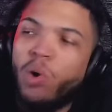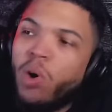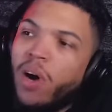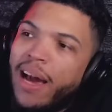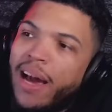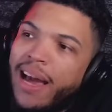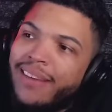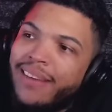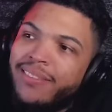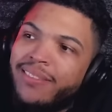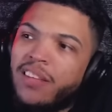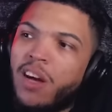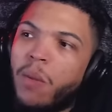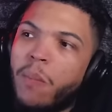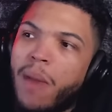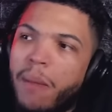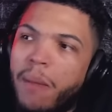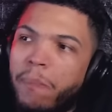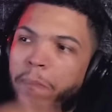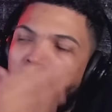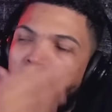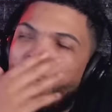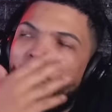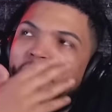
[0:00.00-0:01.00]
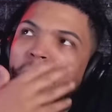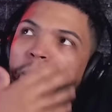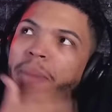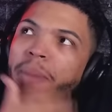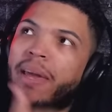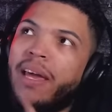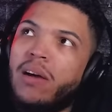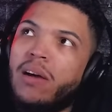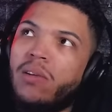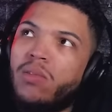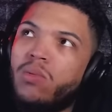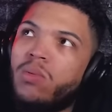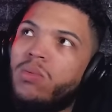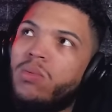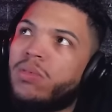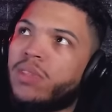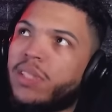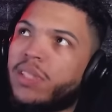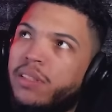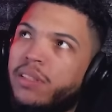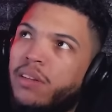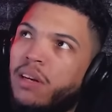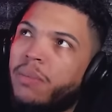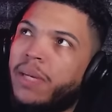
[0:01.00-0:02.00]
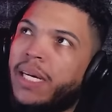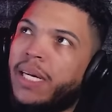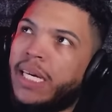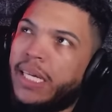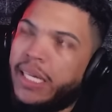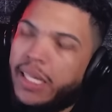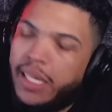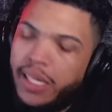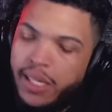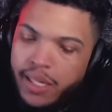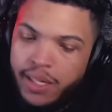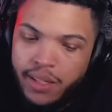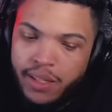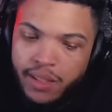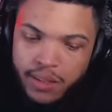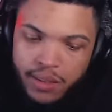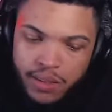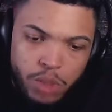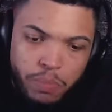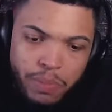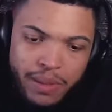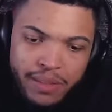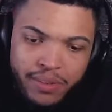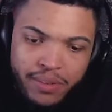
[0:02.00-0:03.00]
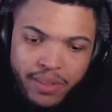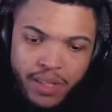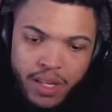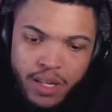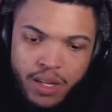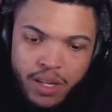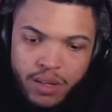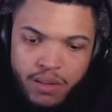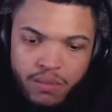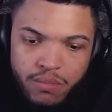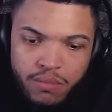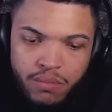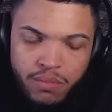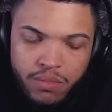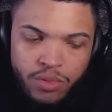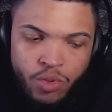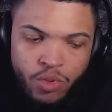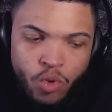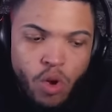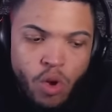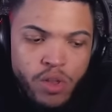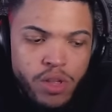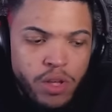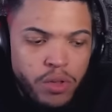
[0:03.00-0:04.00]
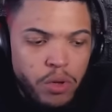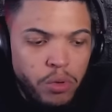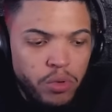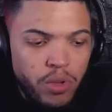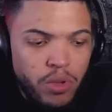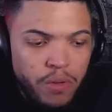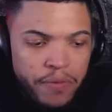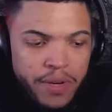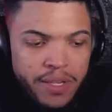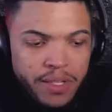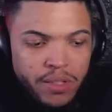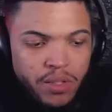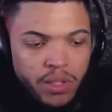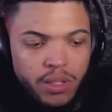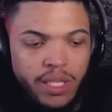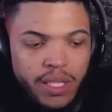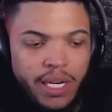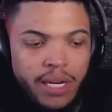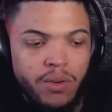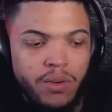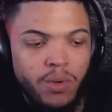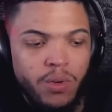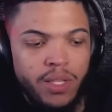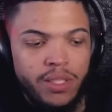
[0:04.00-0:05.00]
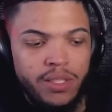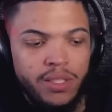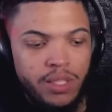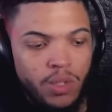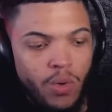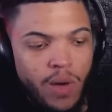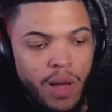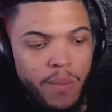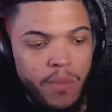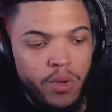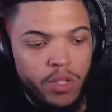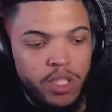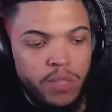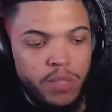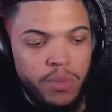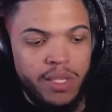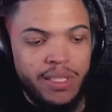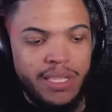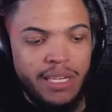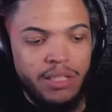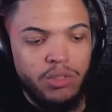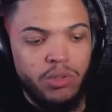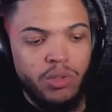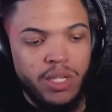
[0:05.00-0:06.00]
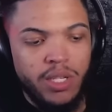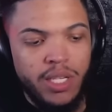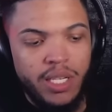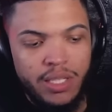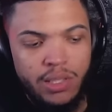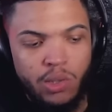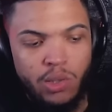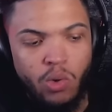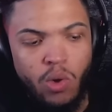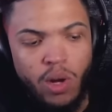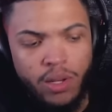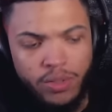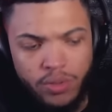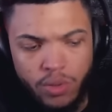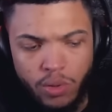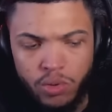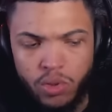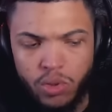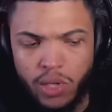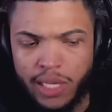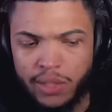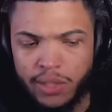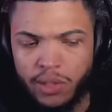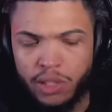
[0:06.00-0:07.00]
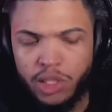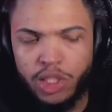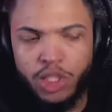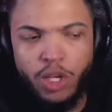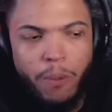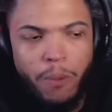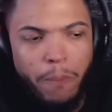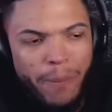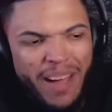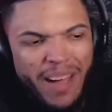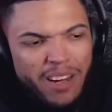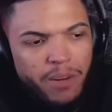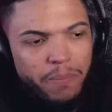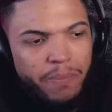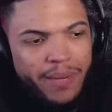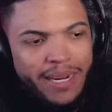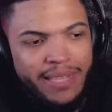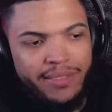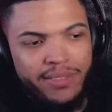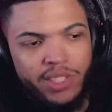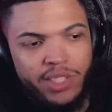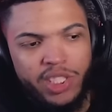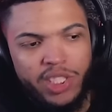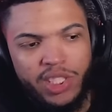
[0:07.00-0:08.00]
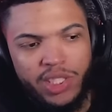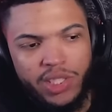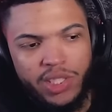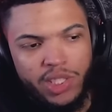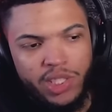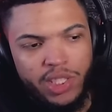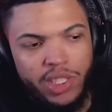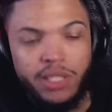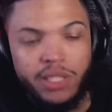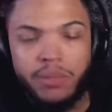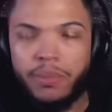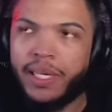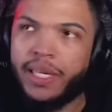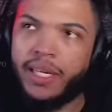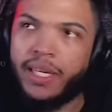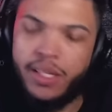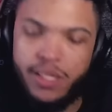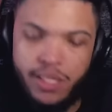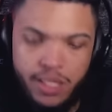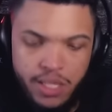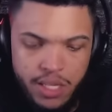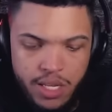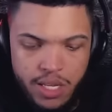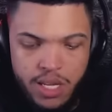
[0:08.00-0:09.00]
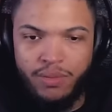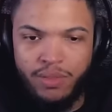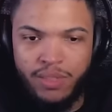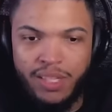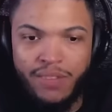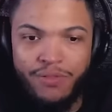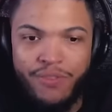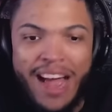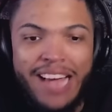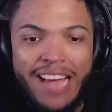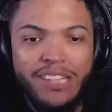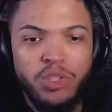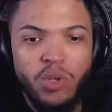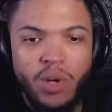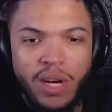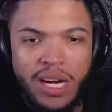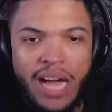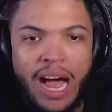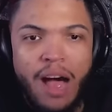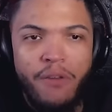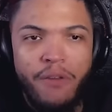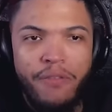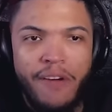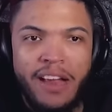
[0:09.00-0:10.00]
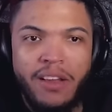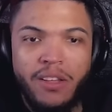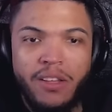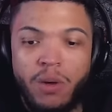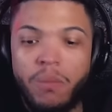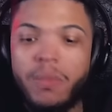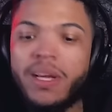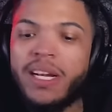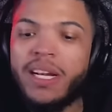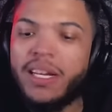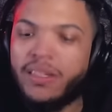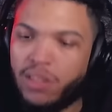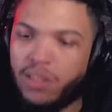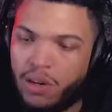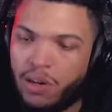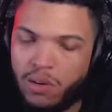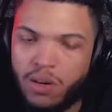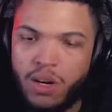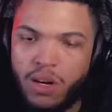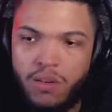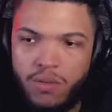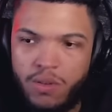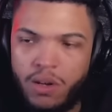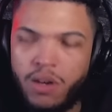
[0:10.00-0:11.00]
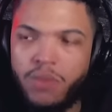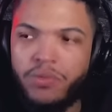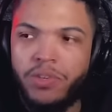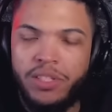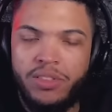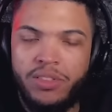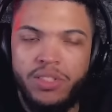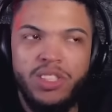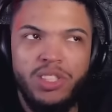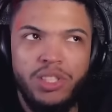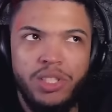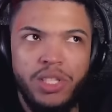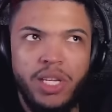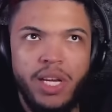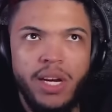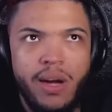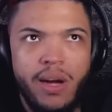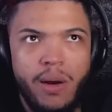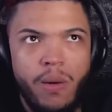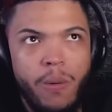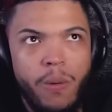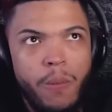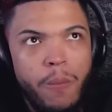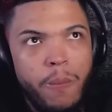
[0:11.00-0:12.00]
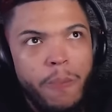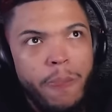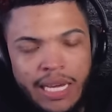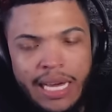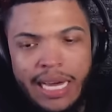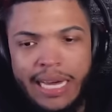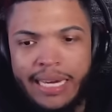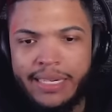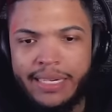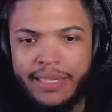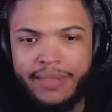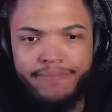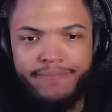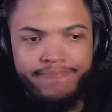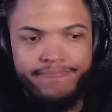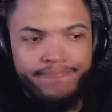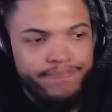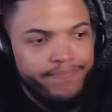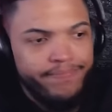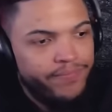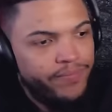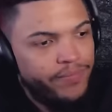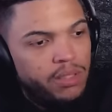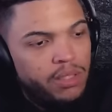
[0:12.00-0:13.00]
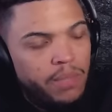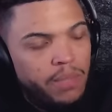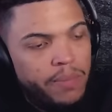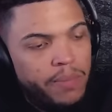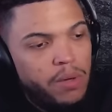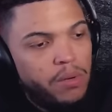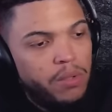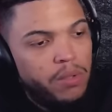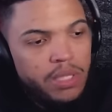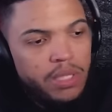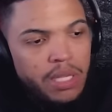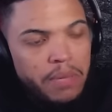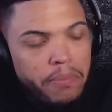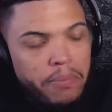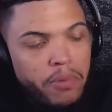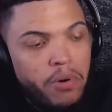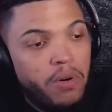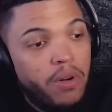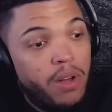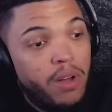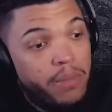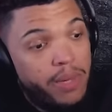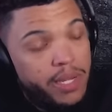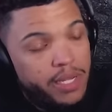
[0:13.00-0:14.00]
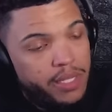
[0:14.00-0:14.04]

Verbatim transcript: Porra, essa é uma boa pergunta, mano. Tipo assim, quando eu não tô fazendo outra coisa e não é meu time que tá jogando, quais são os jogadores que eu paro para assistir, mano? Se vai jogar, eu falo, não, beleza, não, agora eu vou assistir, legal. Cara, essa pergunta é boa,